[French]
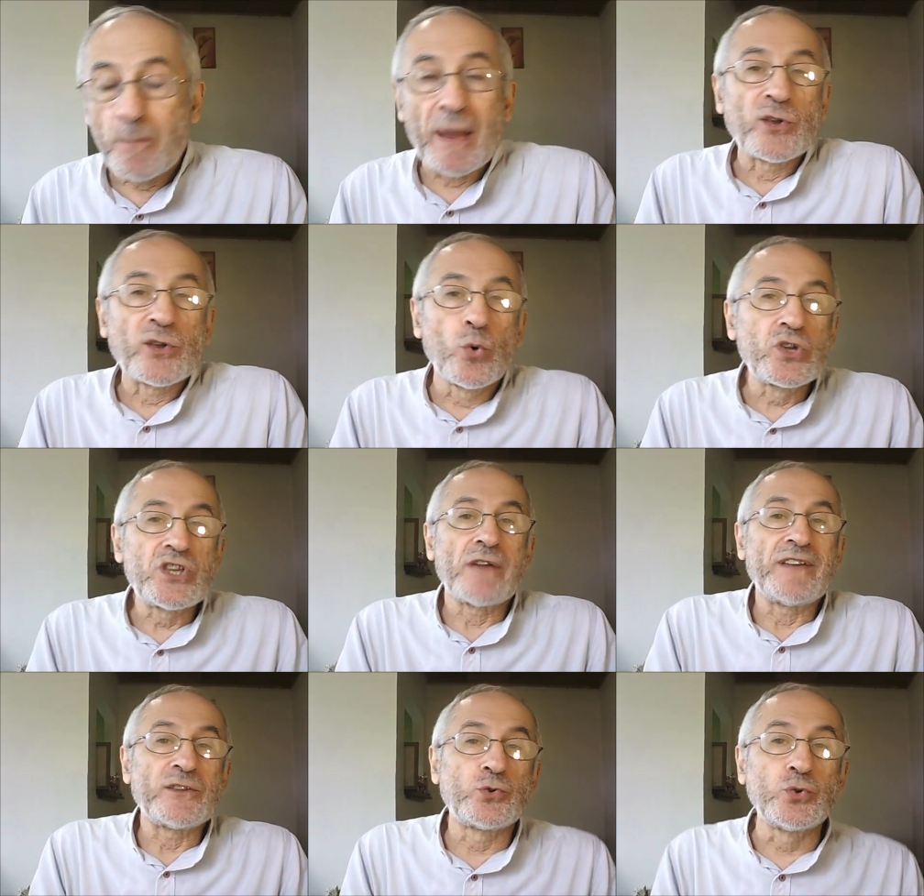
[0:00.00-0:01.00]
Bayrou, qui
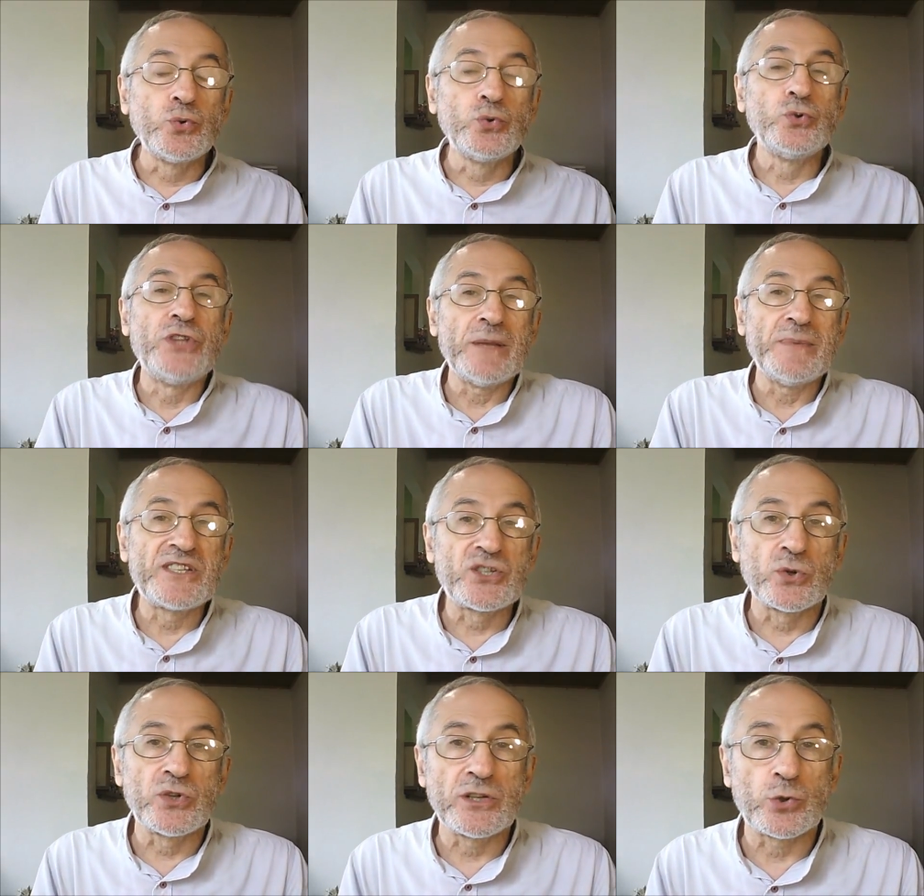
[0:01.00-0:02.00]
avait dû
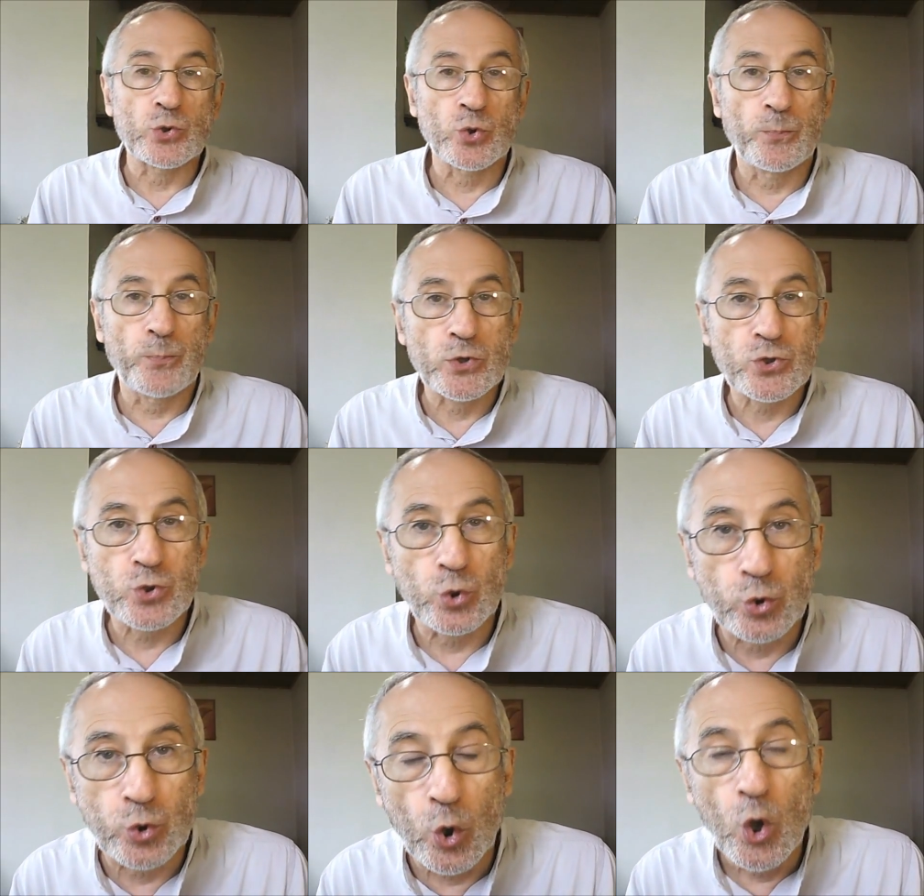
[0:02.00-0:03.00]
démissionner de son poste
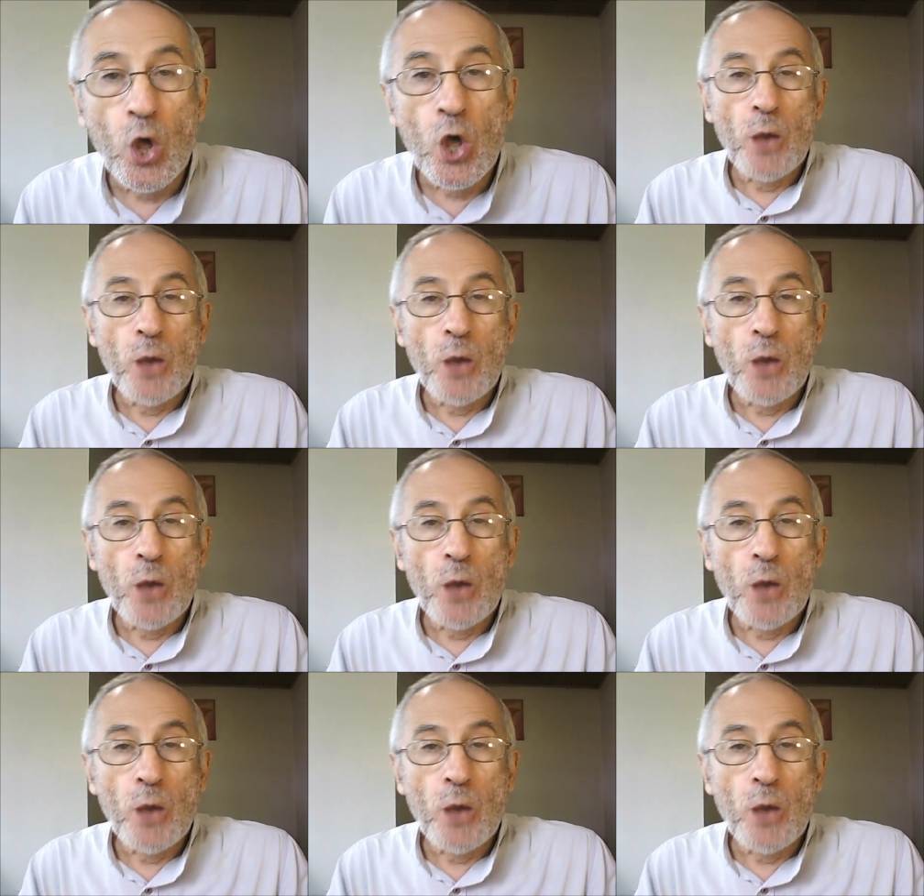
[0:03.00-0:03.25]
de